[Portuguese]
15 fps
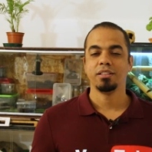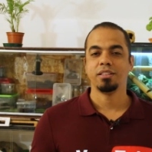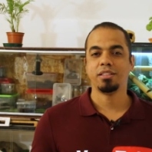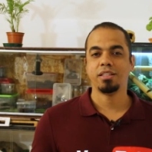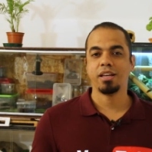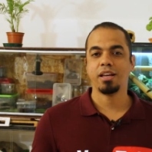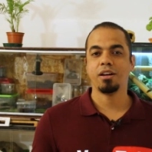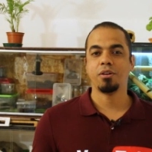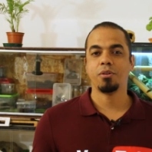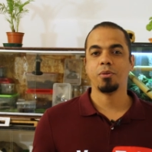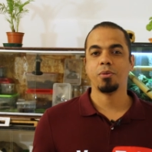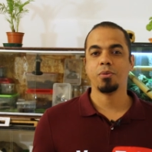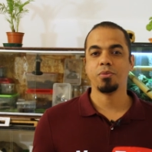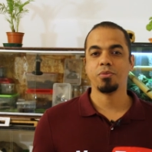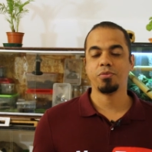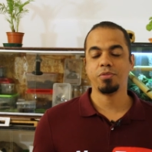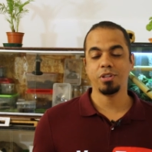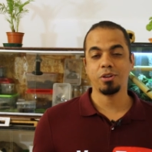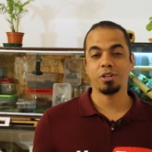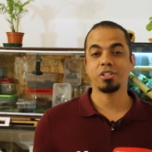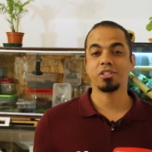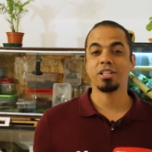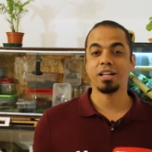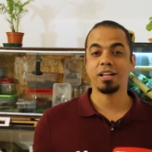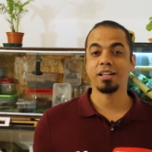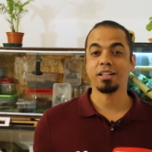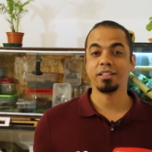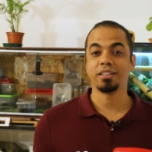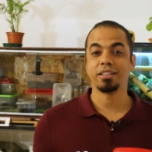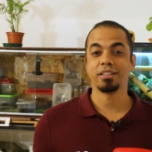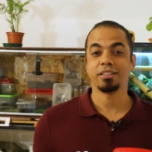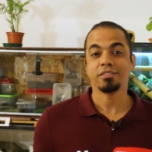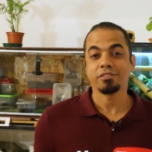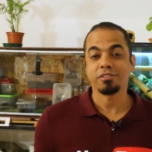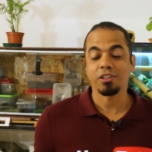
que é o filhote da aranha, né?